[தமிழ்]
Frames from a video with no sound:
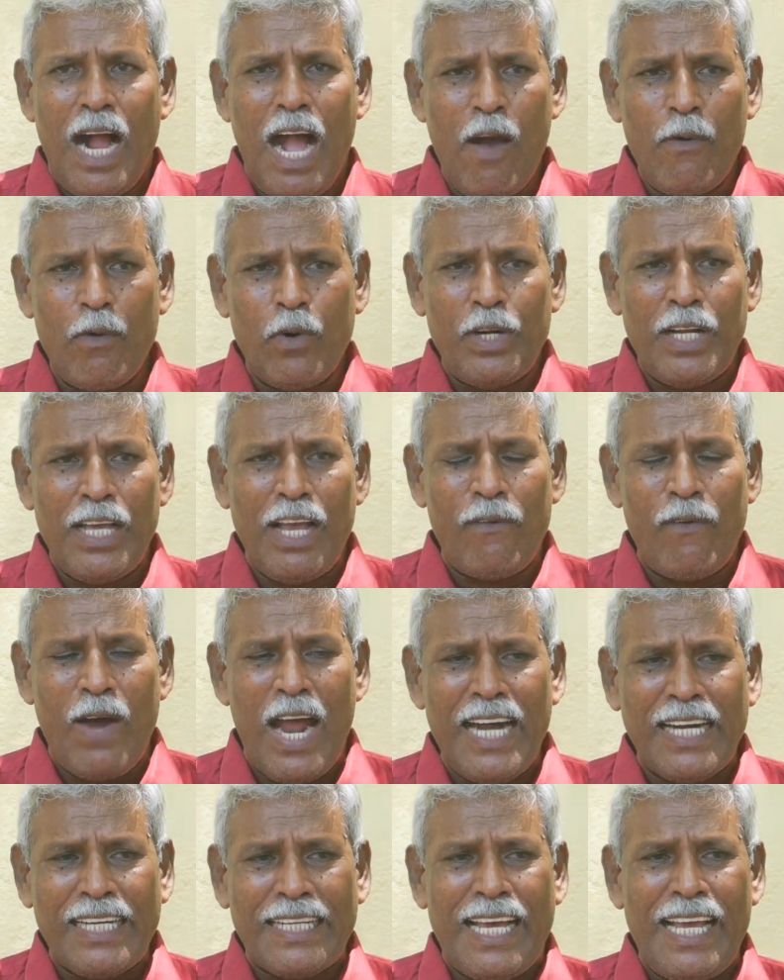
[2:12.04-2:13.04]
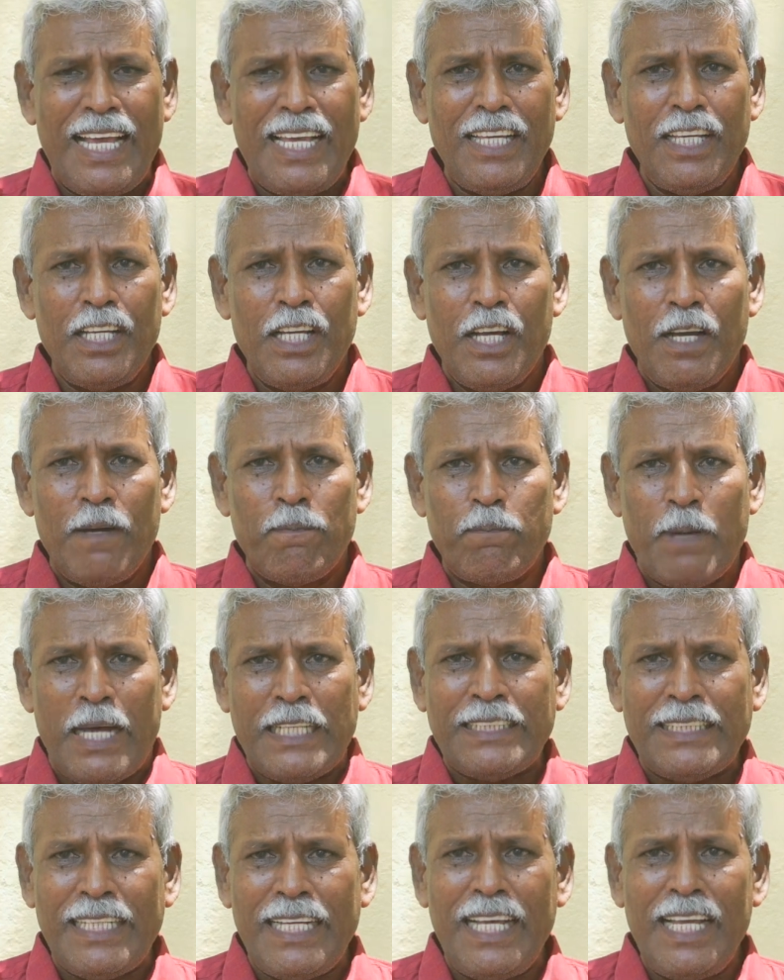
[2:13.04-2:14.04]
அவருடைய வாழ்க்கை
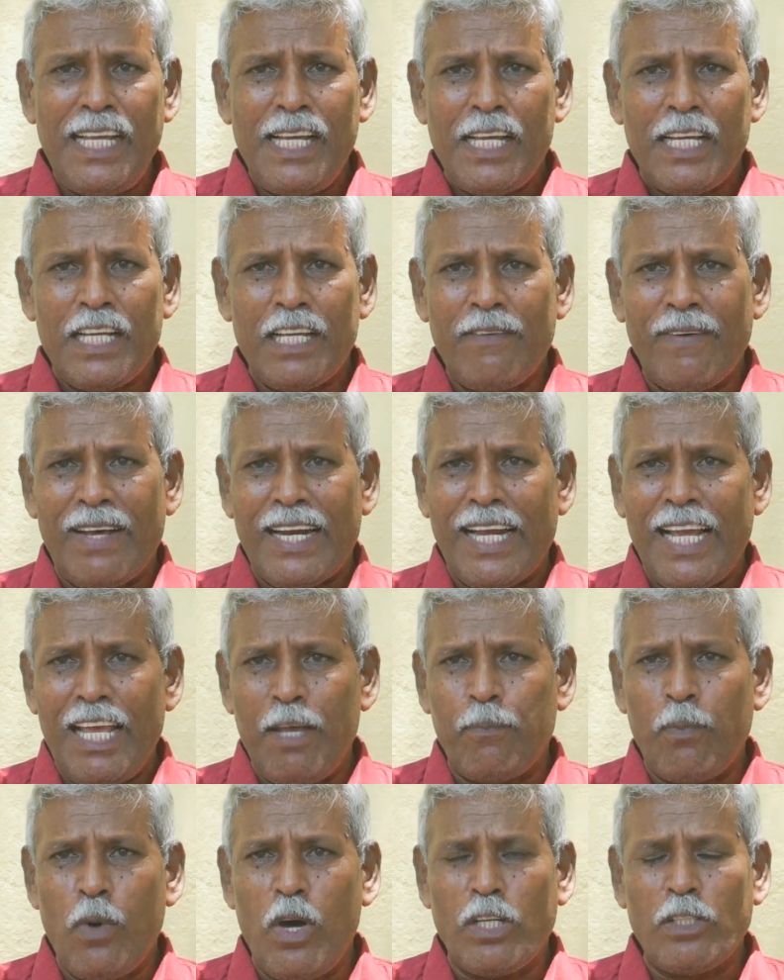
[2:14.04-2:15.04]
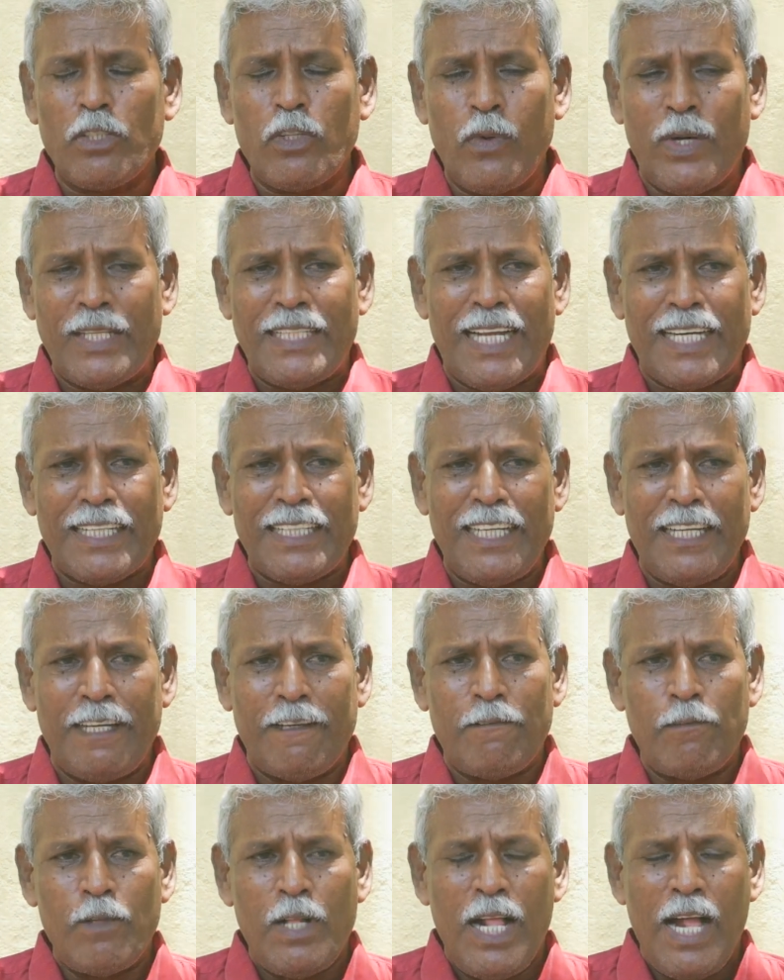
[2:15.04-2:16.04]
பசி இவர்களை போக்குவதற்கு
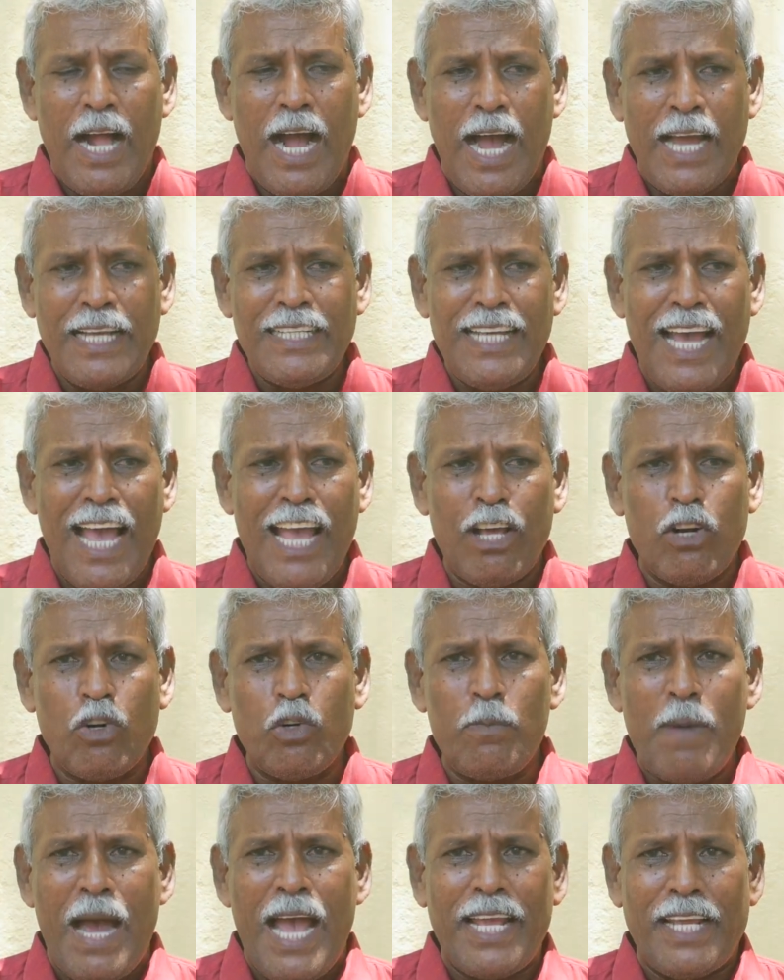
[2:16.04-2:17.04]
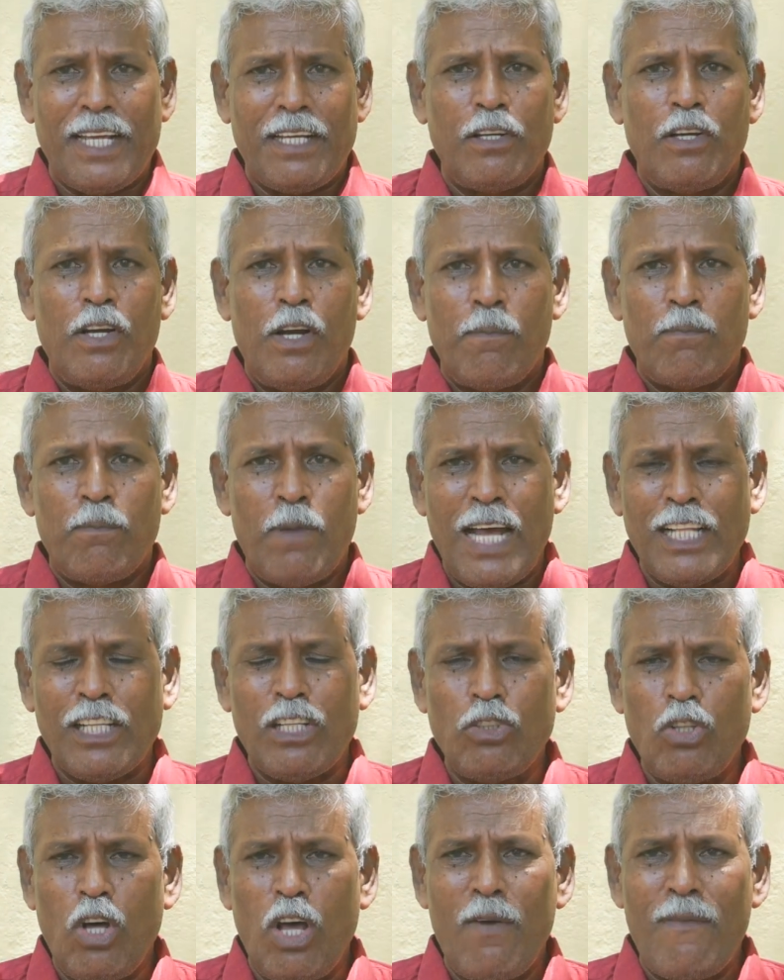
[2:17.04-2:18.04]
ஐயாயிரம் ரூபாய்
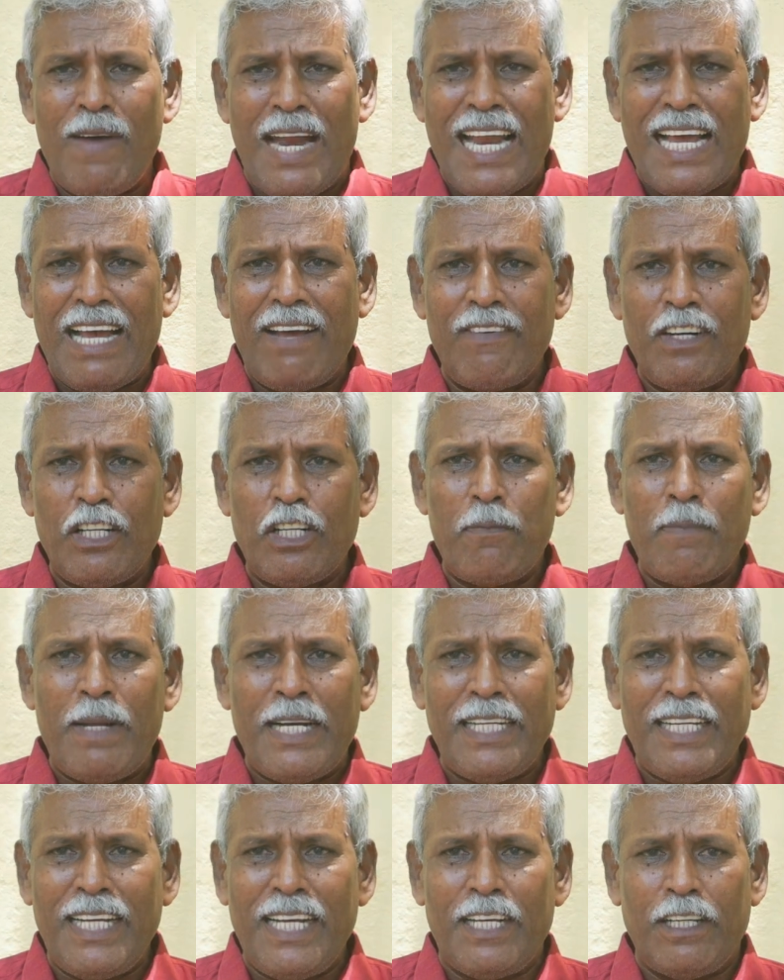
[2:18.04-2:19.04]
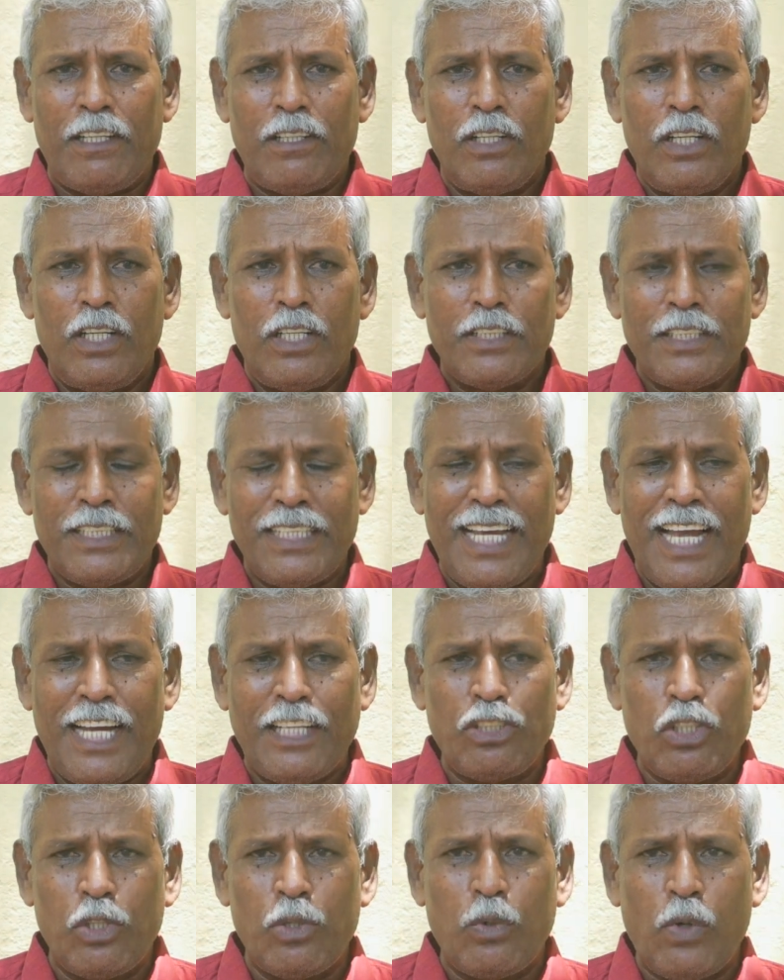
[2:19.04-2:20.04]
மாதந்தோறும் வழங்க வேண்டும் என்று
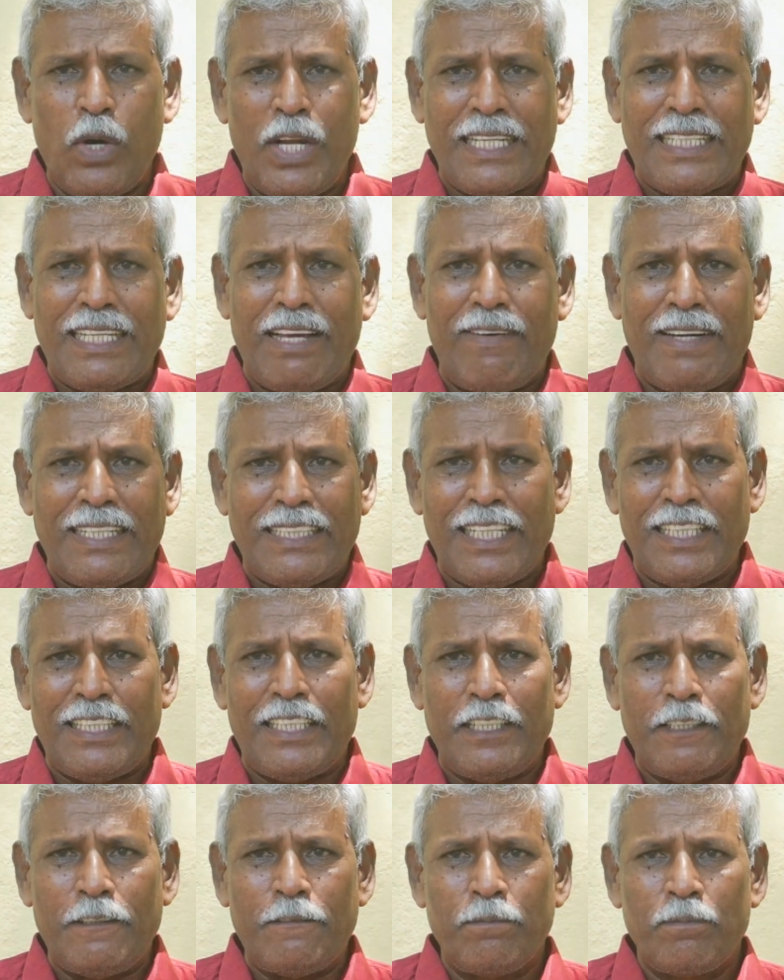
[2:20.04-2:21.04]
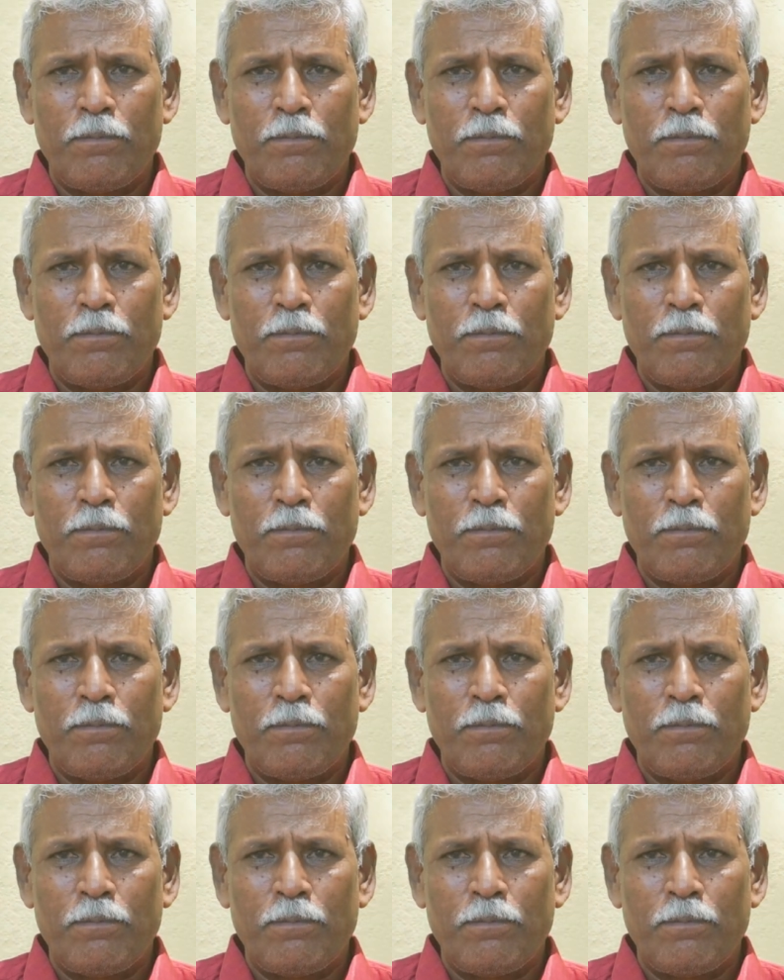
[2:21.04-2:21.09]
சிஐடி கோரிக்கை வைத்தது